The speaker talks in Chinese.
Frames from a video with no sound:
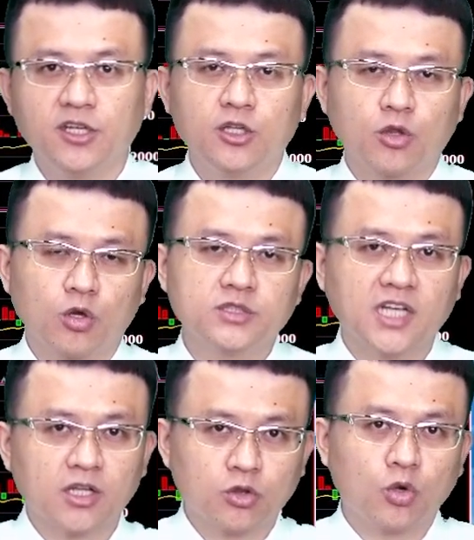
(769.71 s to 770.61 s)
通常
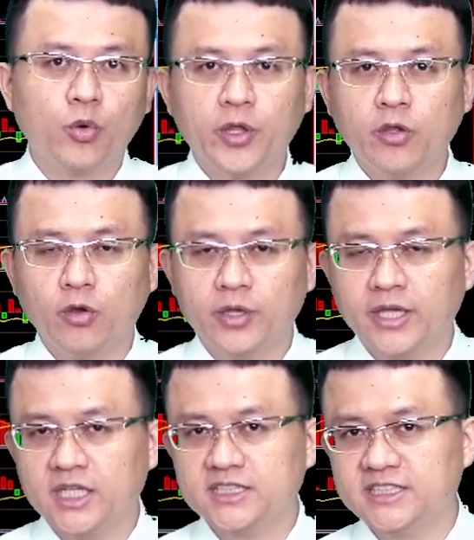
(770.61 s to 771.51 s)
都会有一
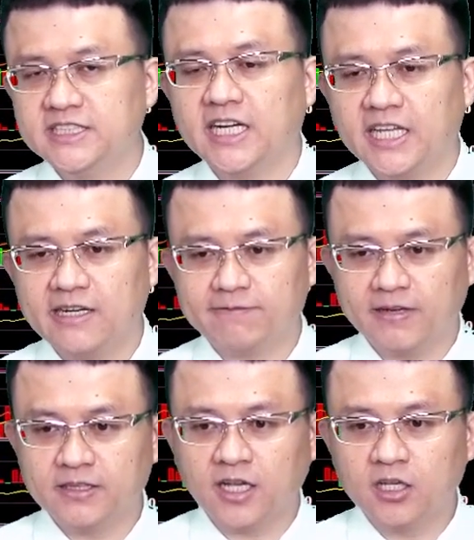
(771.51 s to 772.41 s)
个像样反
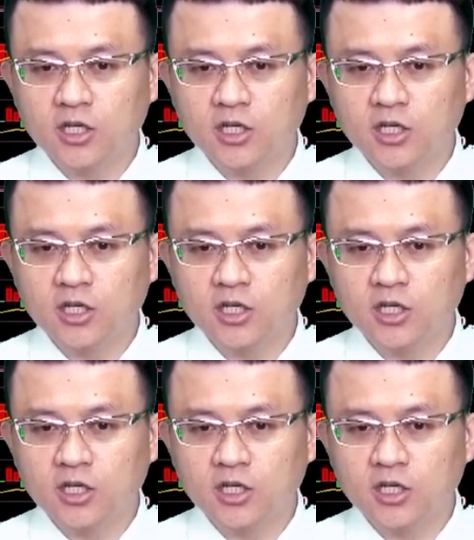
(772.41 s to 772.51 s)
弹，